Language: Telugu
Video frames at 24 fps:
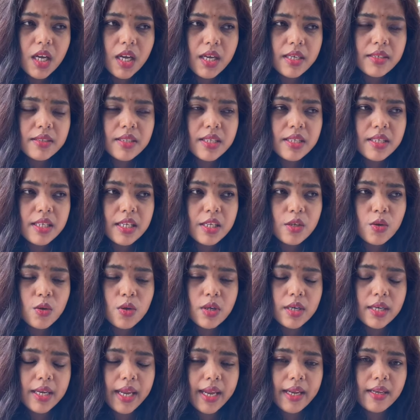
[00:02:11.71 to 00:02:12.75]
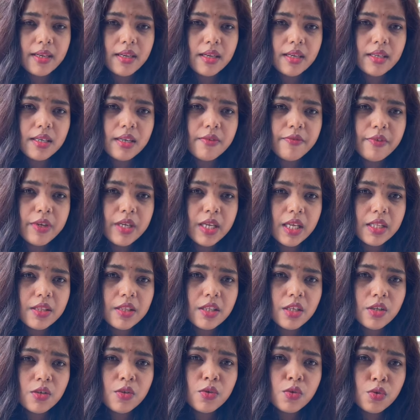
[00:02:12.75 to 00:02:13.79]
అండ్ దెన్ ఇంకొకటి ఏంటంటే
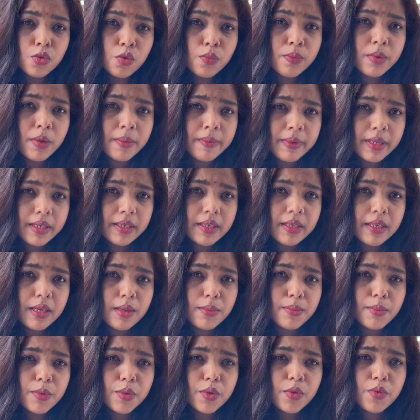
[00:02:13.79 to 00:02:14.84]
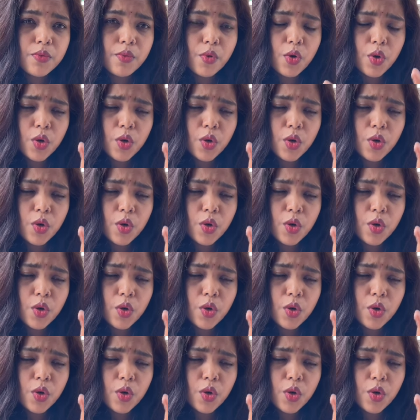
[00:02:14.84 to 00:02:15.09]
వీళ్ళందరూ గ్రూప్లో పెట్టినప్పుడు